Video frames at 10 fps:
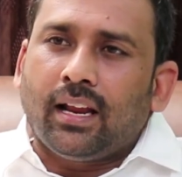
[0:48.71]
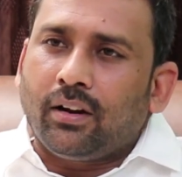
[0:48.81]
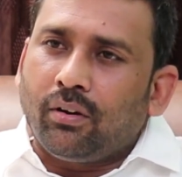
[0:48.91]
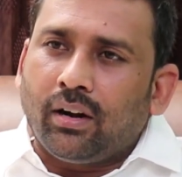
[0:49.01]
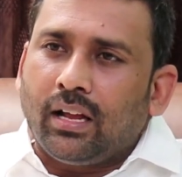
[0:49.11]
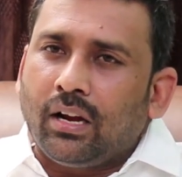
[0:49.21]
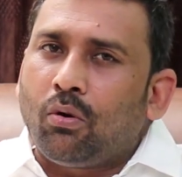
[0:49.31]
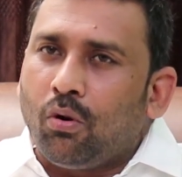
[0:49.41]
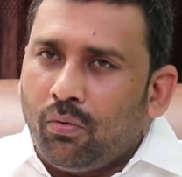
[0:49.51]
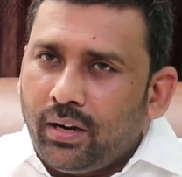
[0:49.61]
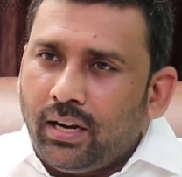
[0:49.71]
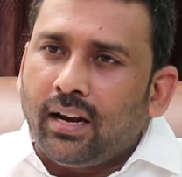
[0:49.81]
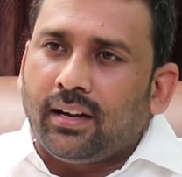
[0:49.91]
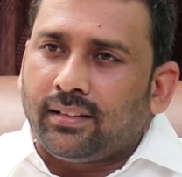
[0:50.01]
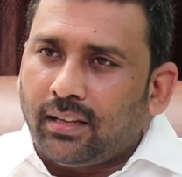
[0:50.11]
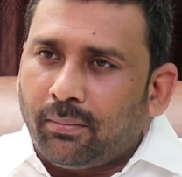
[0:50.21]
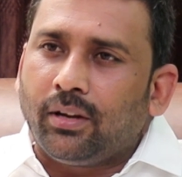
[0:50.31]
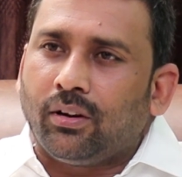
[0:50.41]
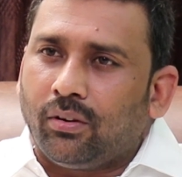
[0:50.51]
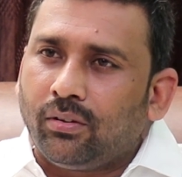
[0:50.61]
లేకుండా కోవిడ్ లాంటి
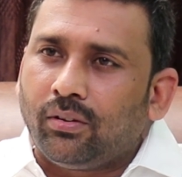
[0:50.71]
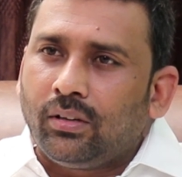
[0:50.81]
సమయంలో